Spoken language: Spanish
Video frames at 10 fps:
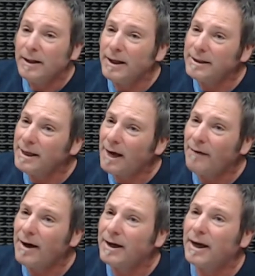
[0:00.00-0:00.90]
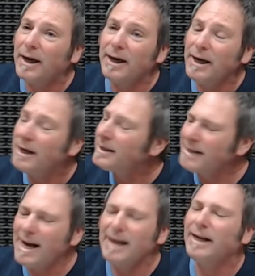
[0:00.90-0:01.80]
Deseaba que
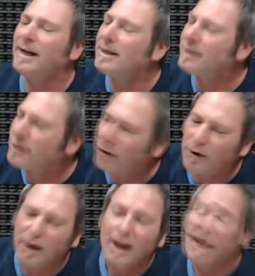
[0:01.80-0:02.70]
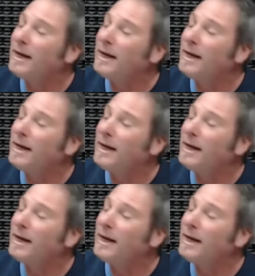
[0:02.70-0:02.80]
saliera el sol